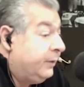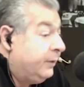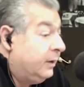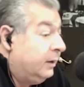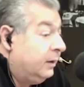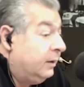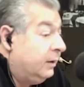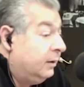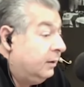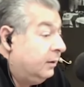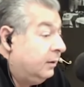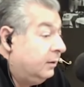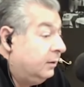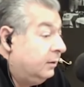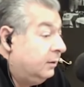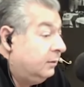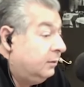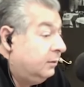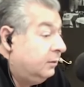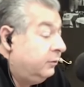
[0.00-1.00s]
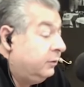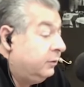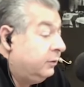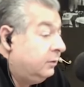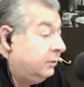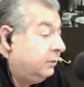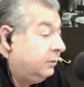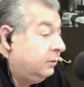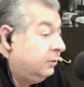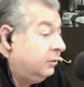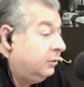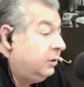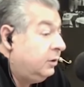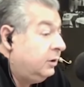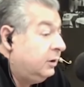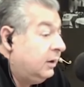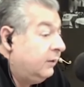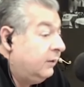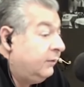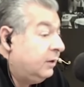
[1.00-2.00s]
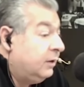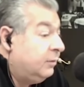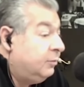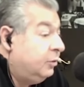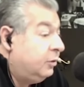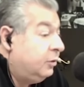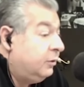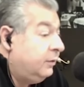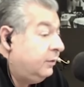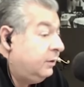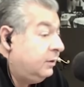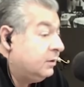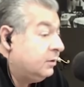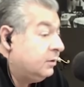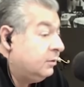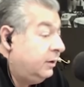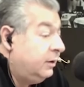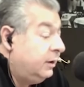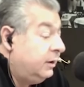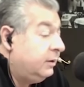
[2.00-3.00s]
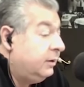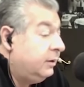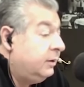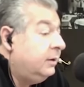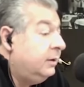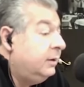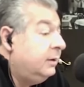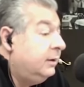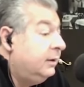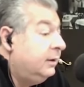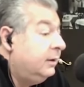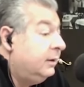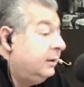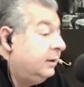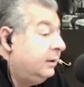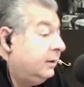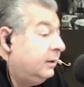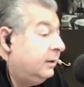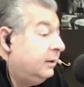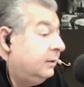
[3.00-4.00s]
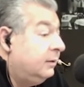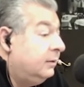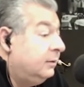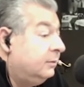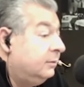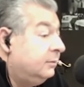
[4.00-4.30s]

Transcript: а, ну вот, до недавних пор Венесуэлы, а,